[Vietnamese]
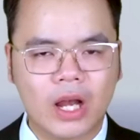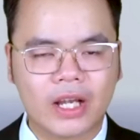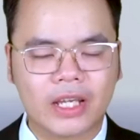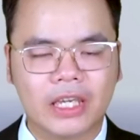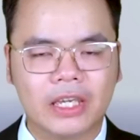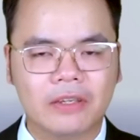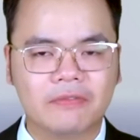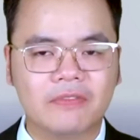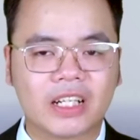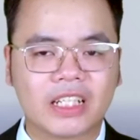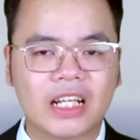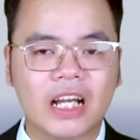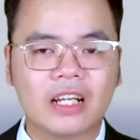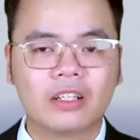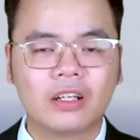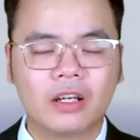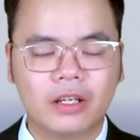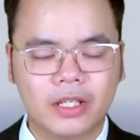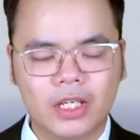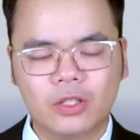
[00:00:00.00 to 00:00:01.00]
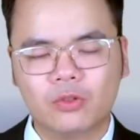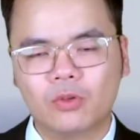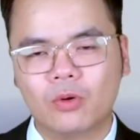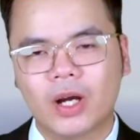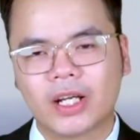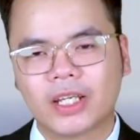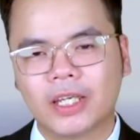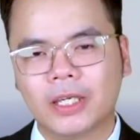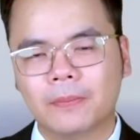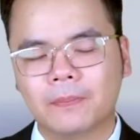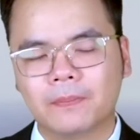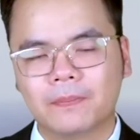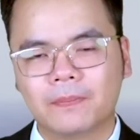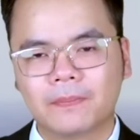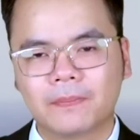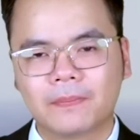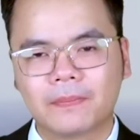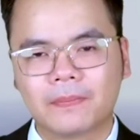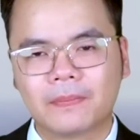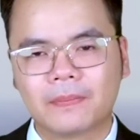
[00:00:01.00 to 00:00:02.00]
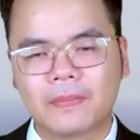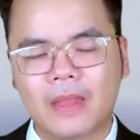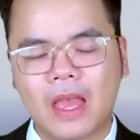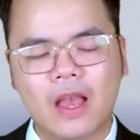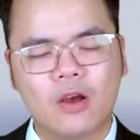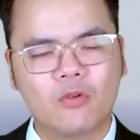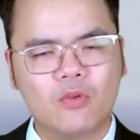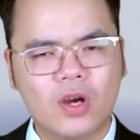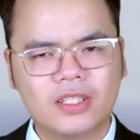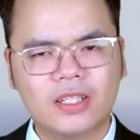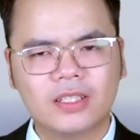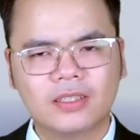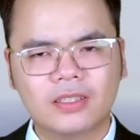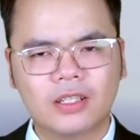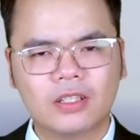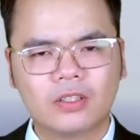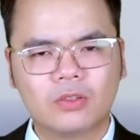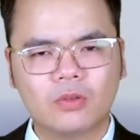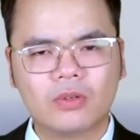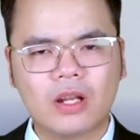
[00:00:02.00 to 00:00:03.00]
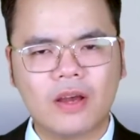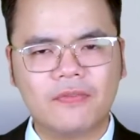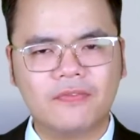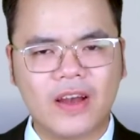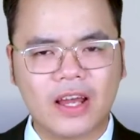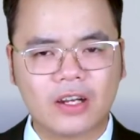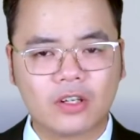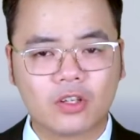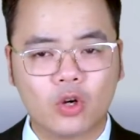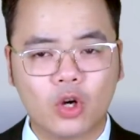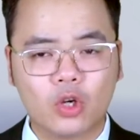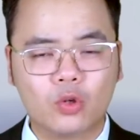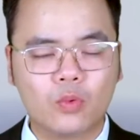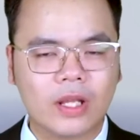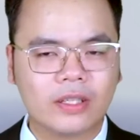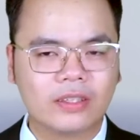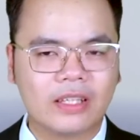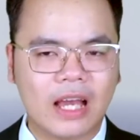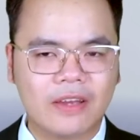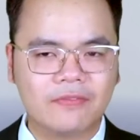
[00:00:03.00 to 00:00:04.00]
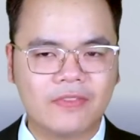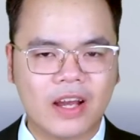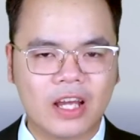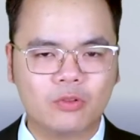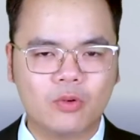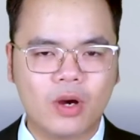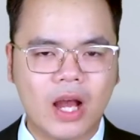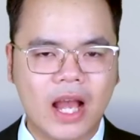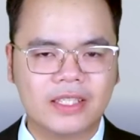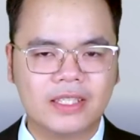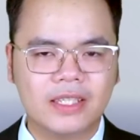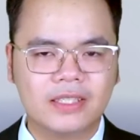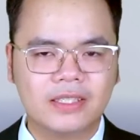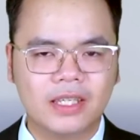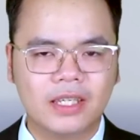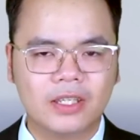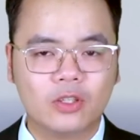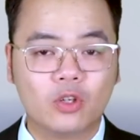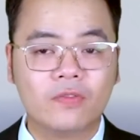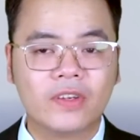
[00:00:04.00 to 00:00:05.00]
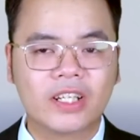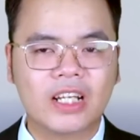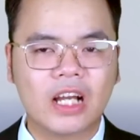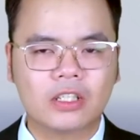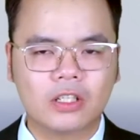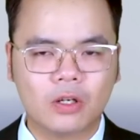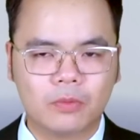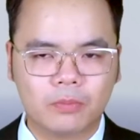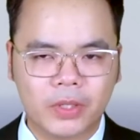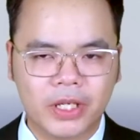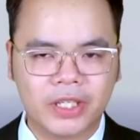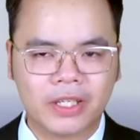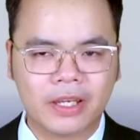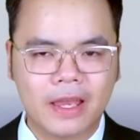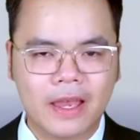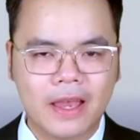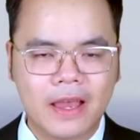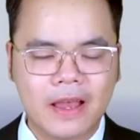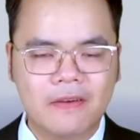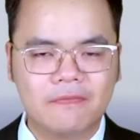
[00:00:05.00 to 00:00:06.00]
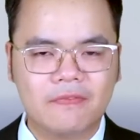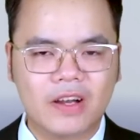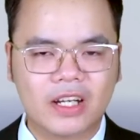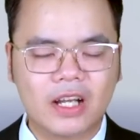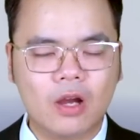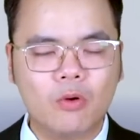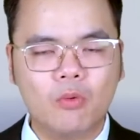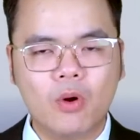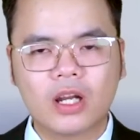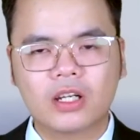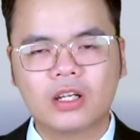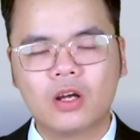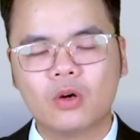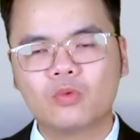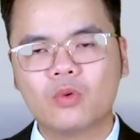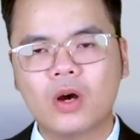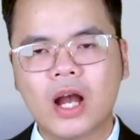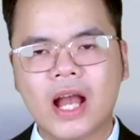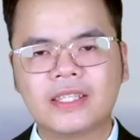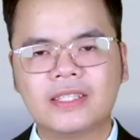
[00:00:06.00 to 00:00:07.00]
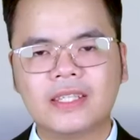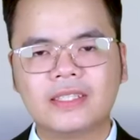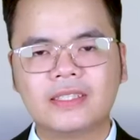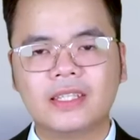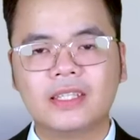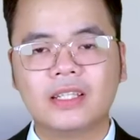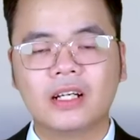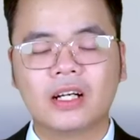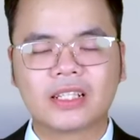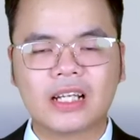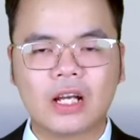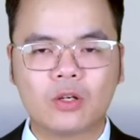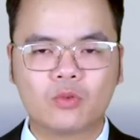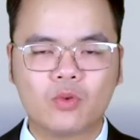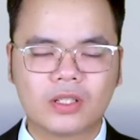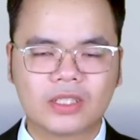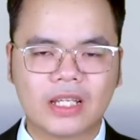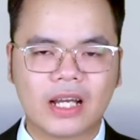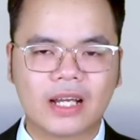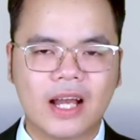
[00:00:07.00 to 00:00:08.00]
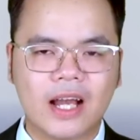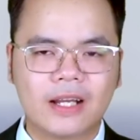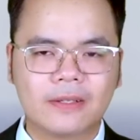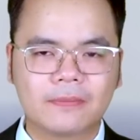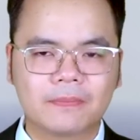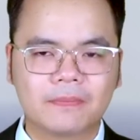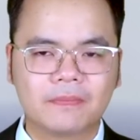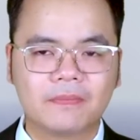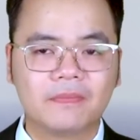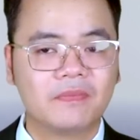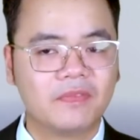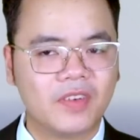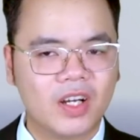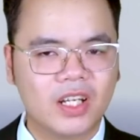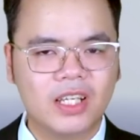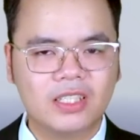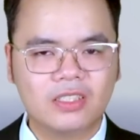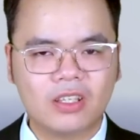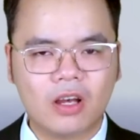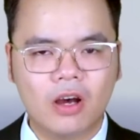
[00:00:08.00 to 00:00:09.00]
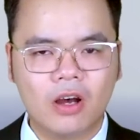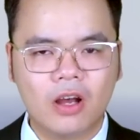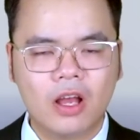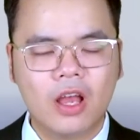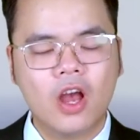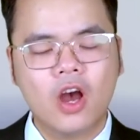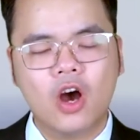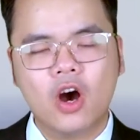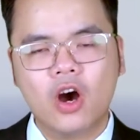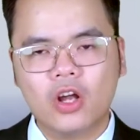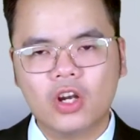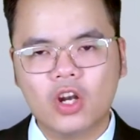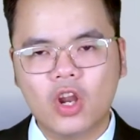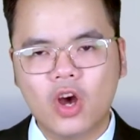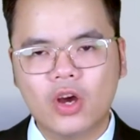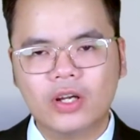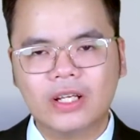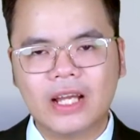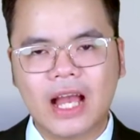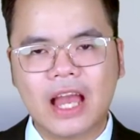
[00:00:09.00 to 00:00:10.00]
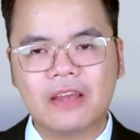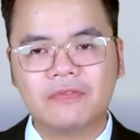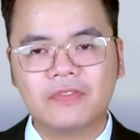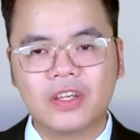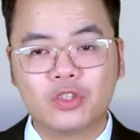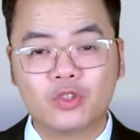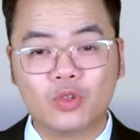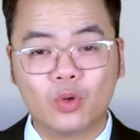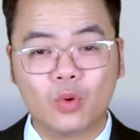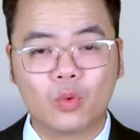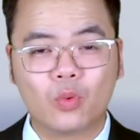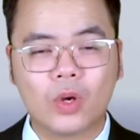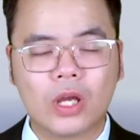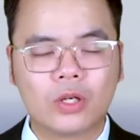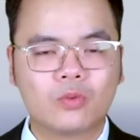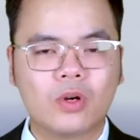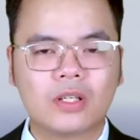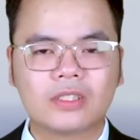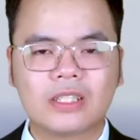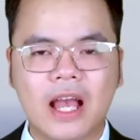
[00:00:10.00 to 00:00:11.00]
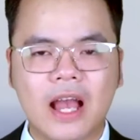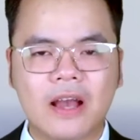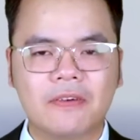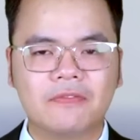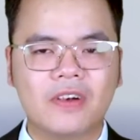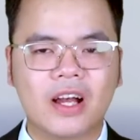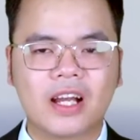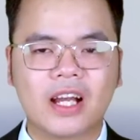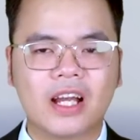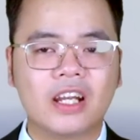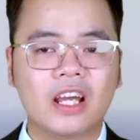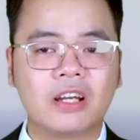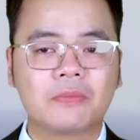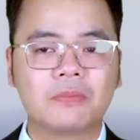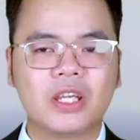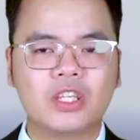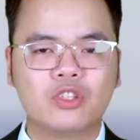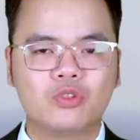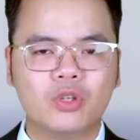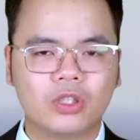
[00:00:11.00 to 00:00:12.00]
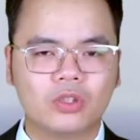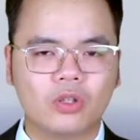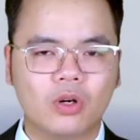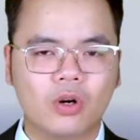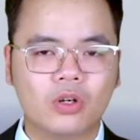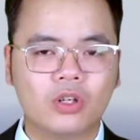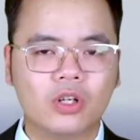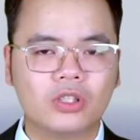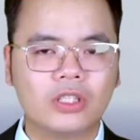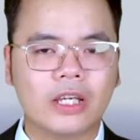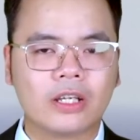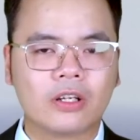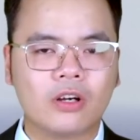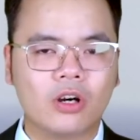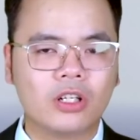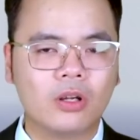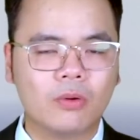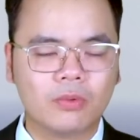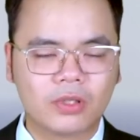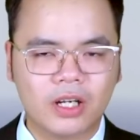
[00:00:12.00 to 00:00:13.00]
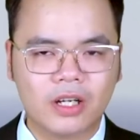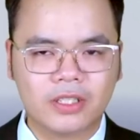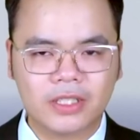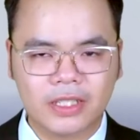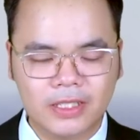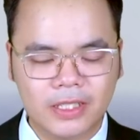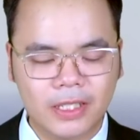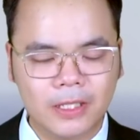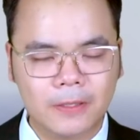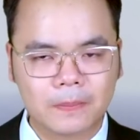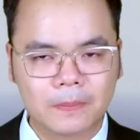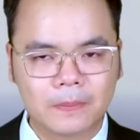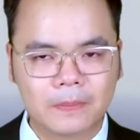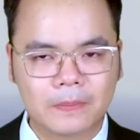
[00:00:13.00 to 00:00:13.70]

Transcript: Hoa Kỳ và các lợi ích của Hoa Kỳ. Washington cũng đã phản đối quyền tài phán của ICC đối với các đồng minh và các hoạt động của ICC ở các quốc gia khác với lý do họ lo ngại về chủ quyền quốc gia và khả năng bị truy tố có thể có động cơ chính trị.